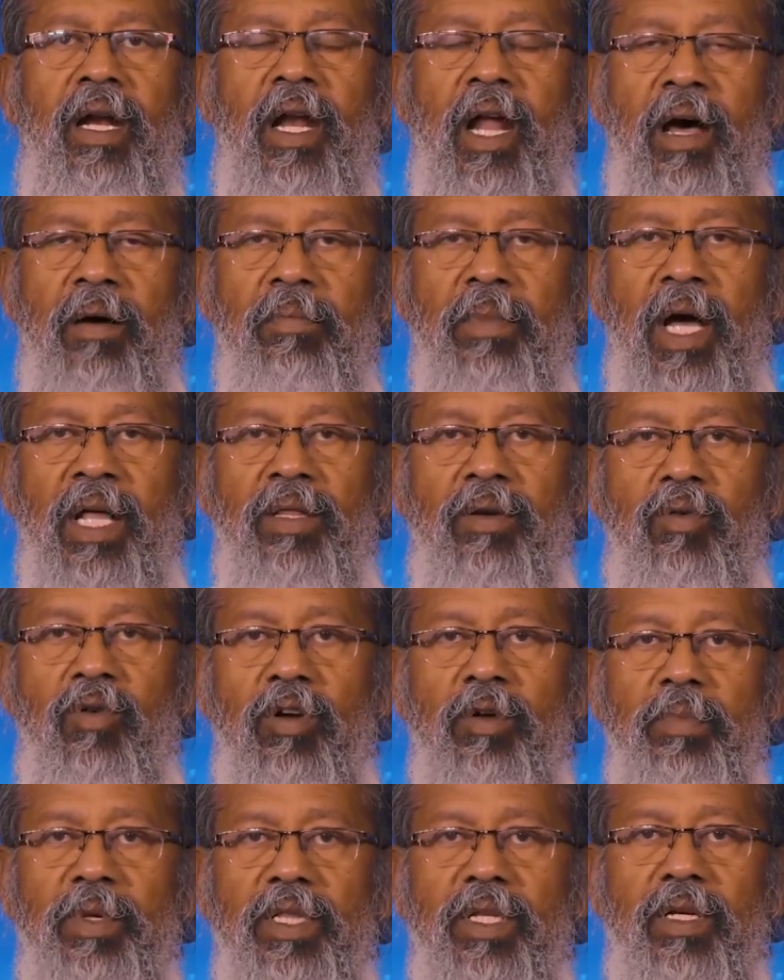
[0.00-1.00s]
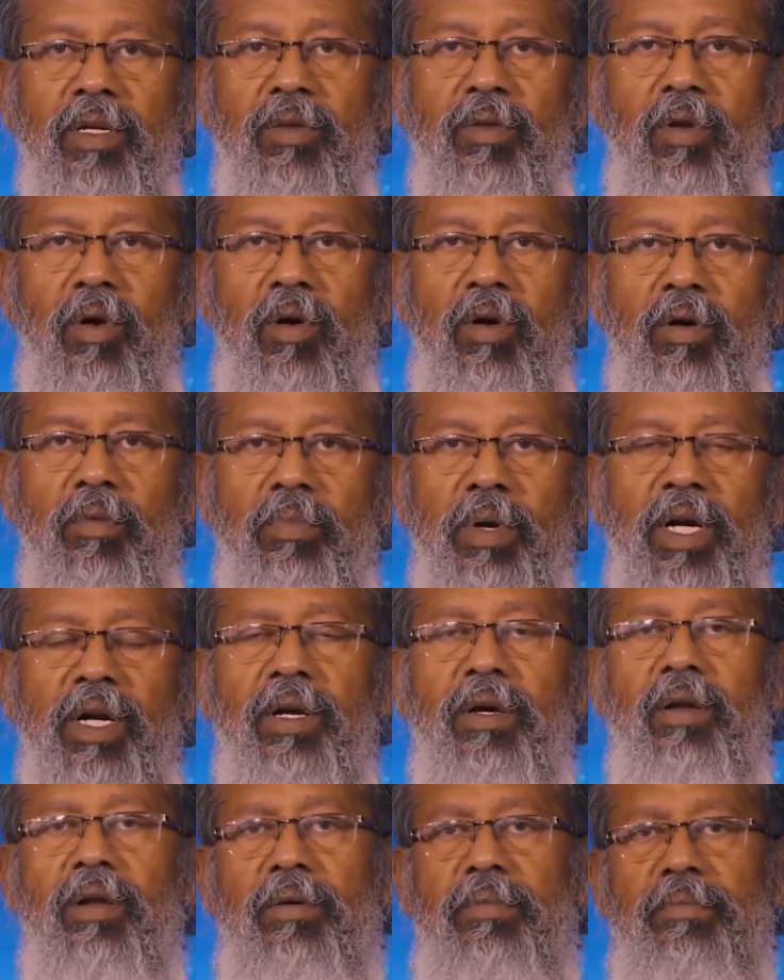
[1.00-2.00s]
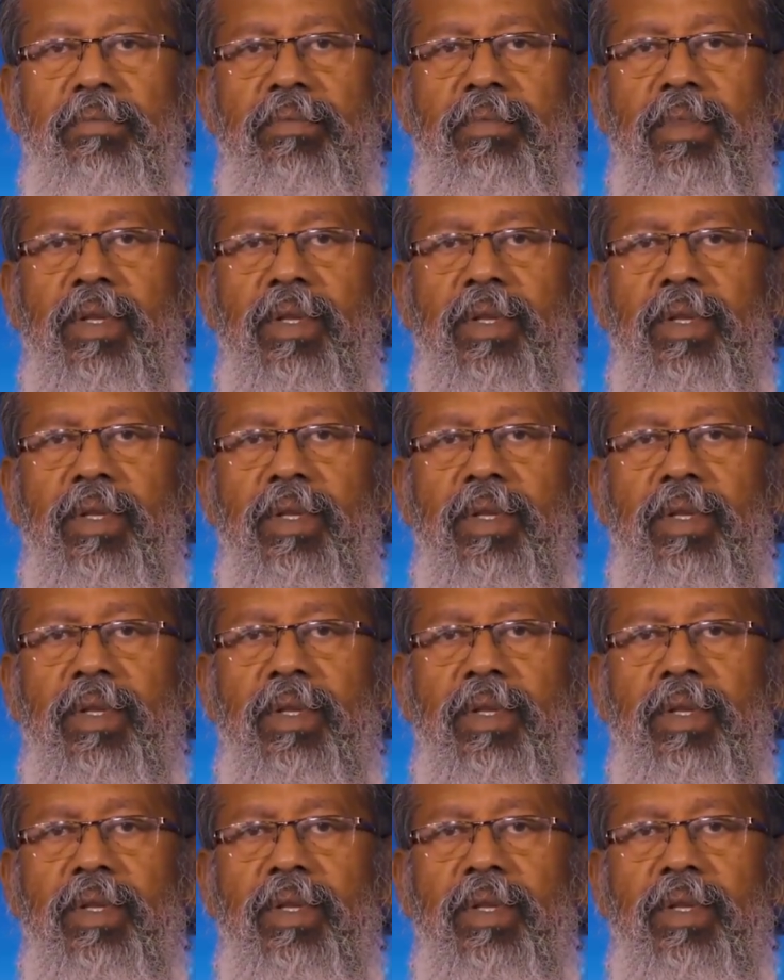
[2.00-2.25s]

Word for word: நாம் அந்த குடும்பத்துக்கு துரோகம் பண்ணுகிறோம்